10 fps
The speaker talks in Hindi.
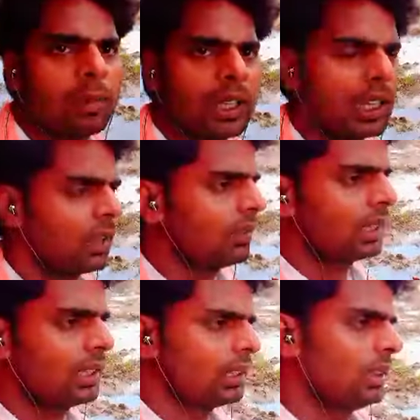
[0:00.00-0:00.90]
का पहनावा
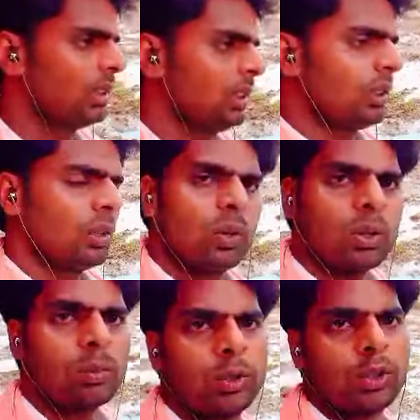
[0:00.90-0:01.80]
है
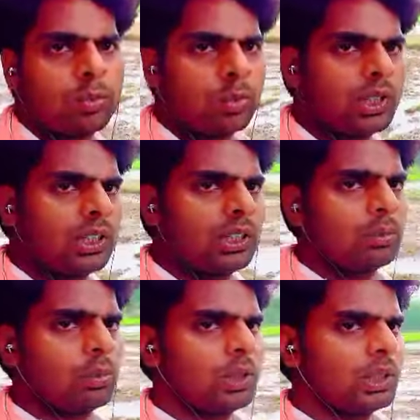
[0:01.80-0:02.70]
और भोजपुरी
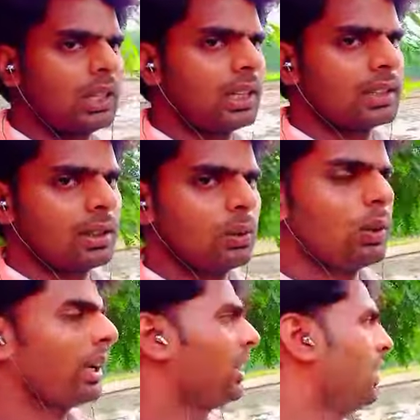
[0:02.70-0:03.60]
पूरी तरीक़े से
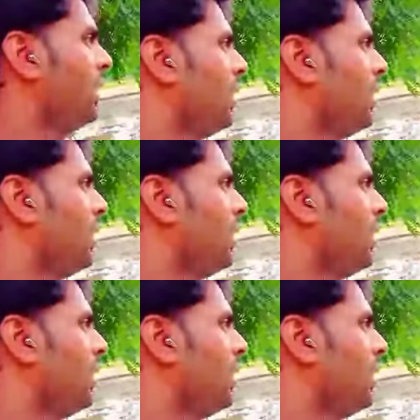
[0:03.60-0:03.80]
लुक है